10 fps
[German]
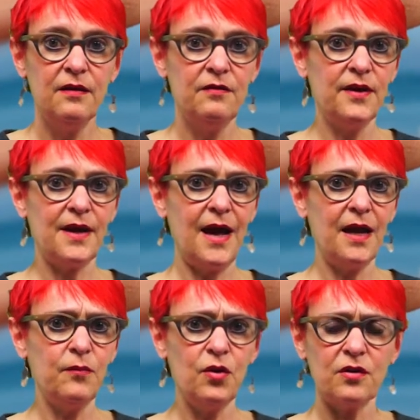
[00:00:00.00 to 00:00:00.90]
Wie gern
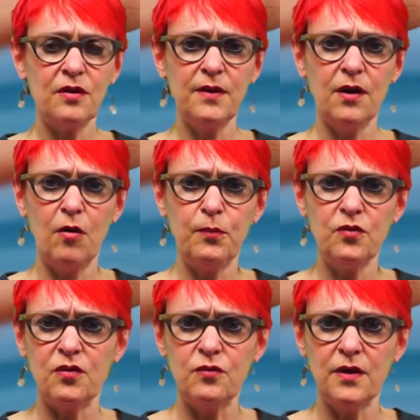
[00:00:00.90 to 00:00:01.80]
möchten wir ab
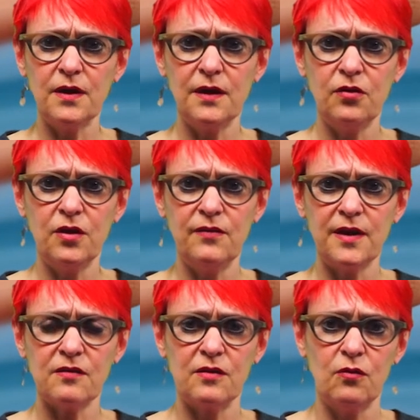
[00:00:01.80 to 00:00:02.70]
und zu eine neue
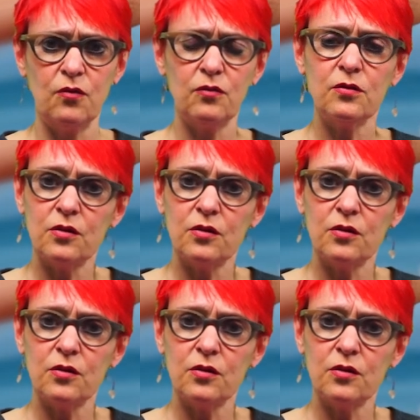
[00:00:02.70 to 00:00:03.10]
Version,